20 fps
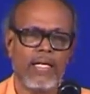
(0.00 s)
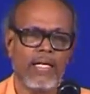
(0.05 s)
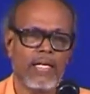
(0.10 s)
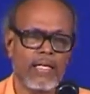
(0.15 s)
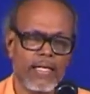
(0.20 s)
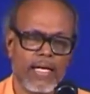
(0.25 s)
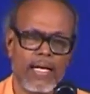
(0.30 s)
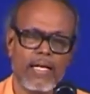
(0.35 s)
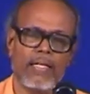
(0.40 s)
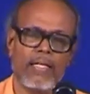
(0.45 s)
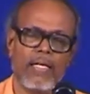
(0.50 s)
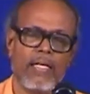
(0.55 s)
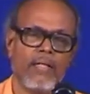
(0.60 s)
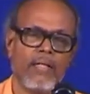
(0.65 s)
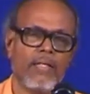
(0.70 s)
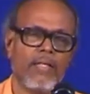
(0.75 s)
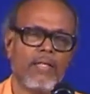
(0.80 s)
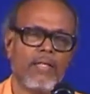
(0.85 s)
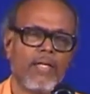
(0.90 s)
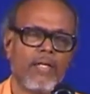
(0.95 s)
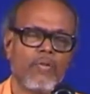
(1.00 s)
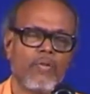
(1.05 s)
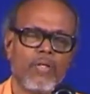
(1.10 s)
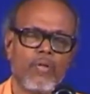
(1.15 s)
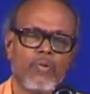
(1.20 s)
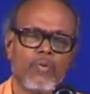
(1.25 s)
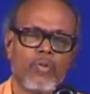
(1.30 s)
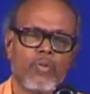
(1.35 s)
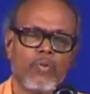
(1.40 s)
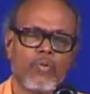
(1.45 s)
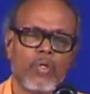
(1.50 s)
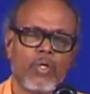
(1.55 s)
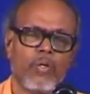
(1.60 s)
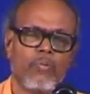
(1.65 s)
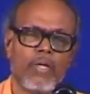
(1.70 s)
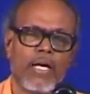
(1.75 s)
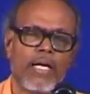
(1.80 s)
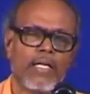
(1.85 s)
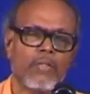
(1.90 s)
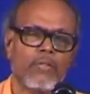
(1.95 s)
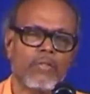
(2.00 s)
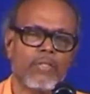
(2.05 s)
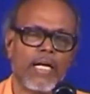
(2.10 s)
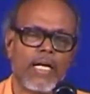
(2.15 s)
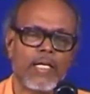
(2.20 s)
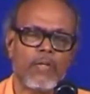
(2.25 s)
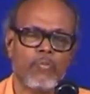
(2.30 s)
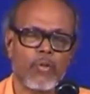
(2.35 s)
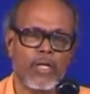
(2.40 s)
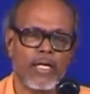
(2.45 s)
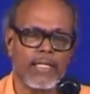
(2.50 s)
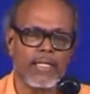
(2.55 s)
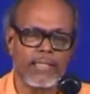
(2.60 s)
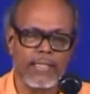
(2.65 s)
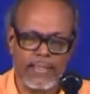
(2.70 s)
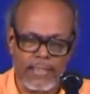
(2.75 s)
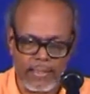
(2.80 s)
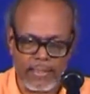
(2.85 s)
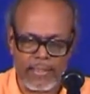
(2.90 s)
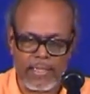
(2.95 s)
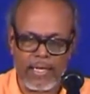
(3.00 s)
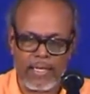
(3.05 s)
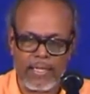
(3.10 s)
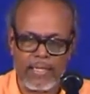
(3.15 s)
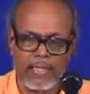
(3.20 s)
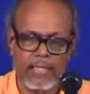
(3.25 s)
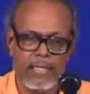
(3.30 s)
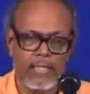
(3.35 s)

இரு கரங்கள் ஒன்பது ஐவது ஐம்புடனே தந்திருக்கிறான்